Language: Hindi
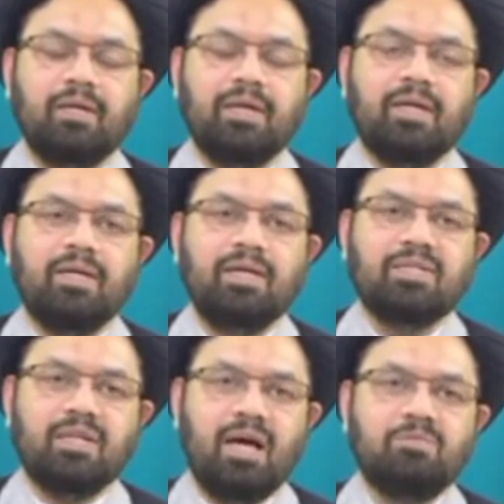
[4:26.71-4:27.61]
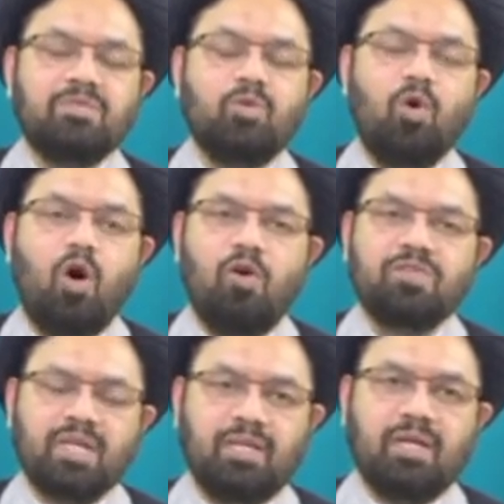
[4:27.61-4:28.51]
यानी इस्लाम से लोग
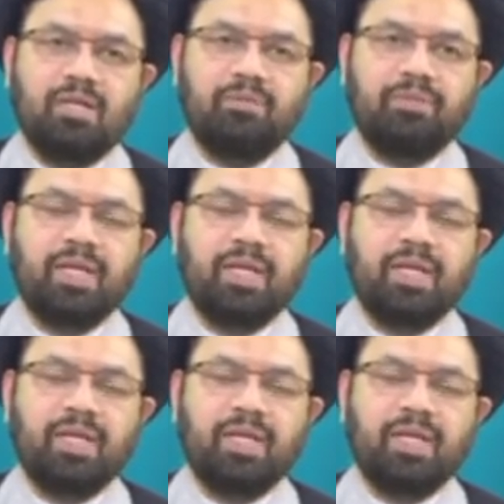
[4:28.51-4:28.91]
खौफजदा हैं